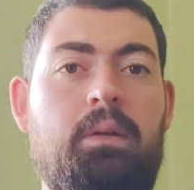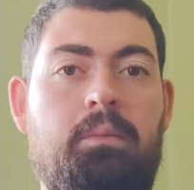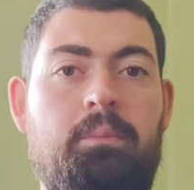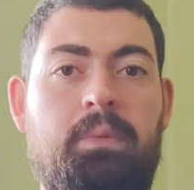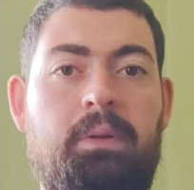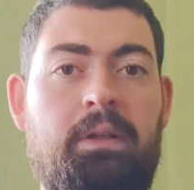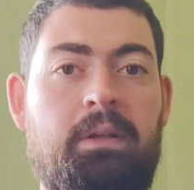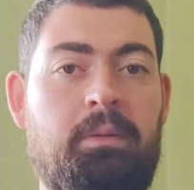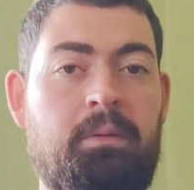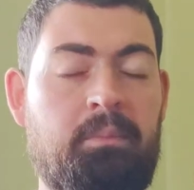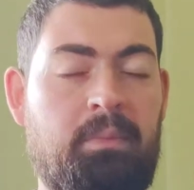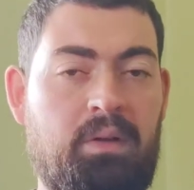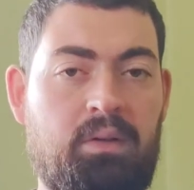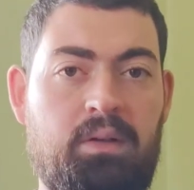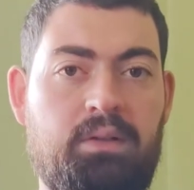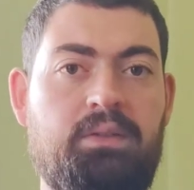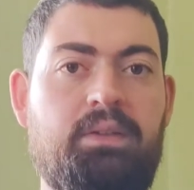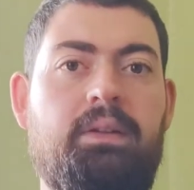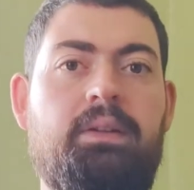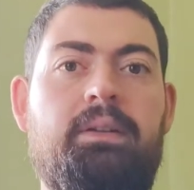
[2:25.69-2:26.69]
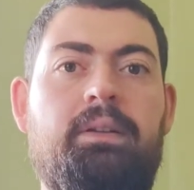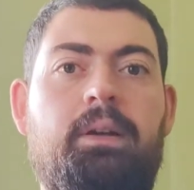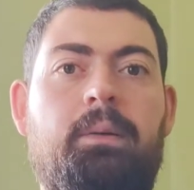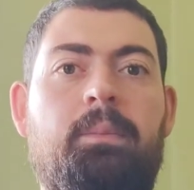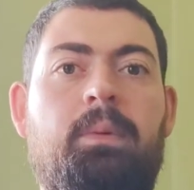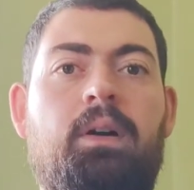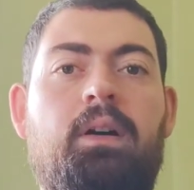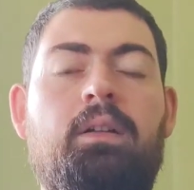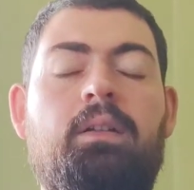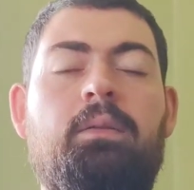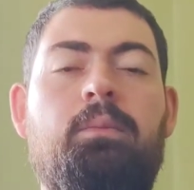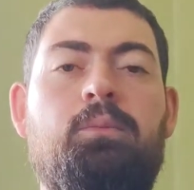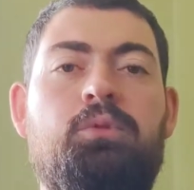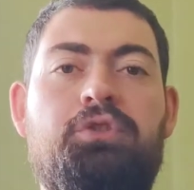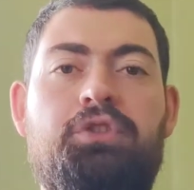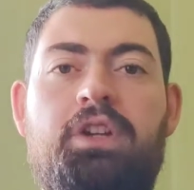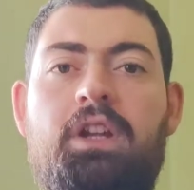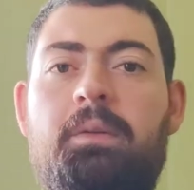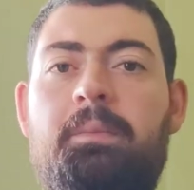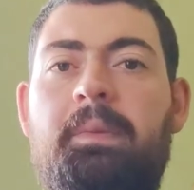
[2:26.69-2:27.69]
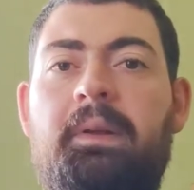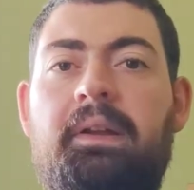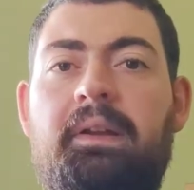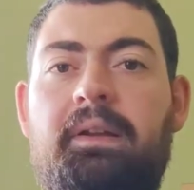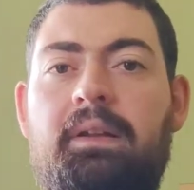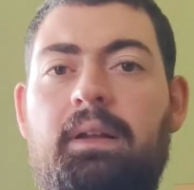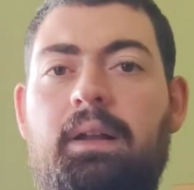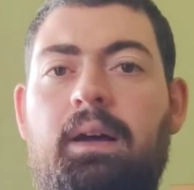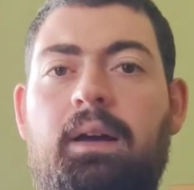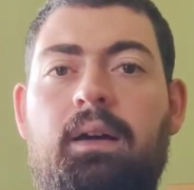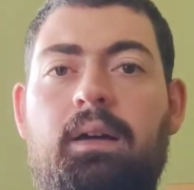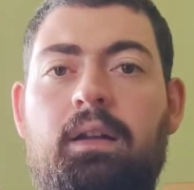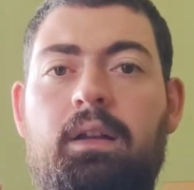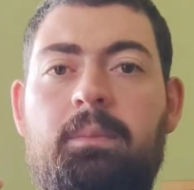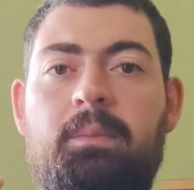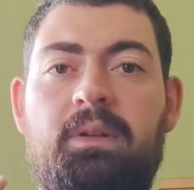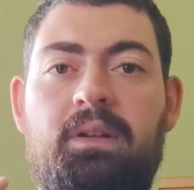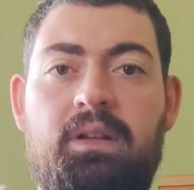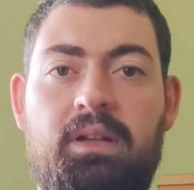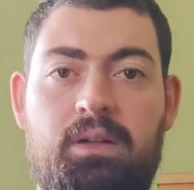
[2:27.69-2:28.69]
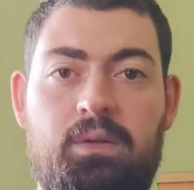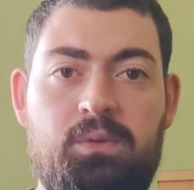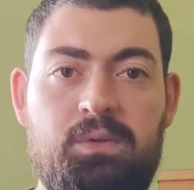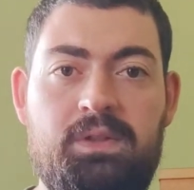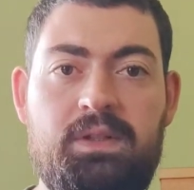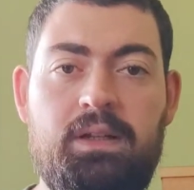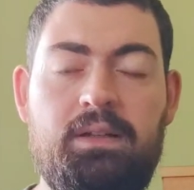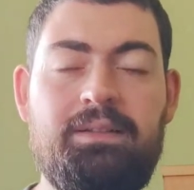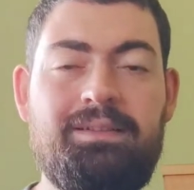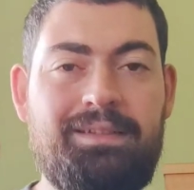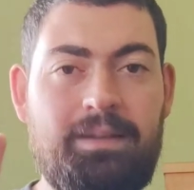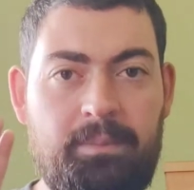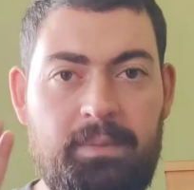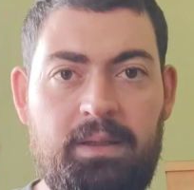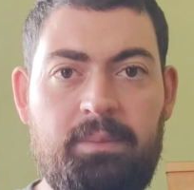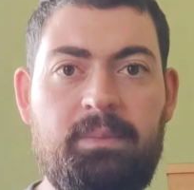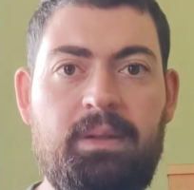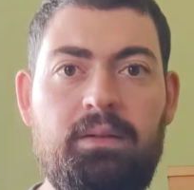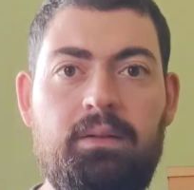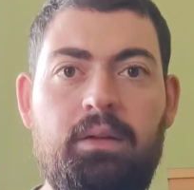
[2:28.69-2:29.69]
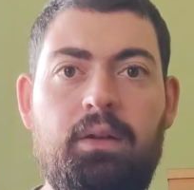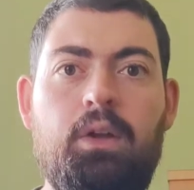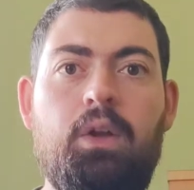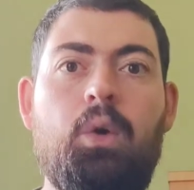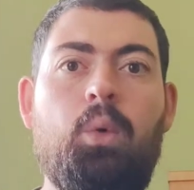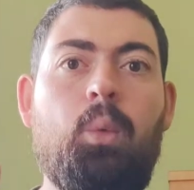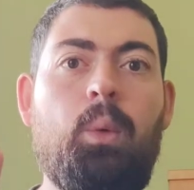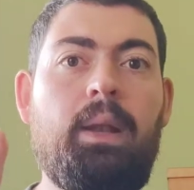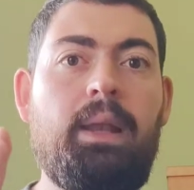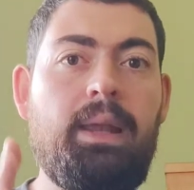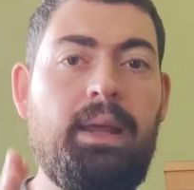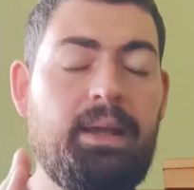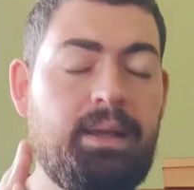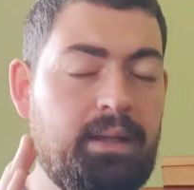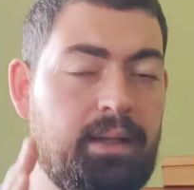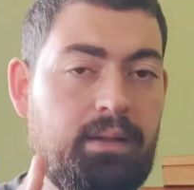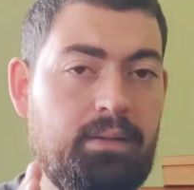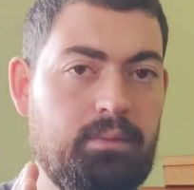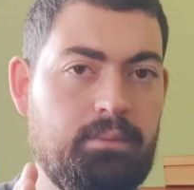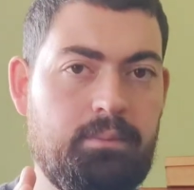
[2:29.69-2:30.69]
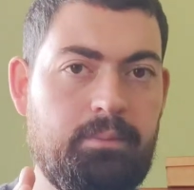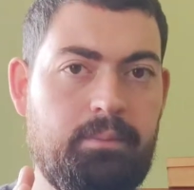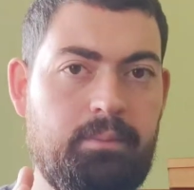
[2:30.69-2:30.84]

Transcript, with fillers: بمناطق اليابان مشابه إلى عالم الياكوزا تماما ولكن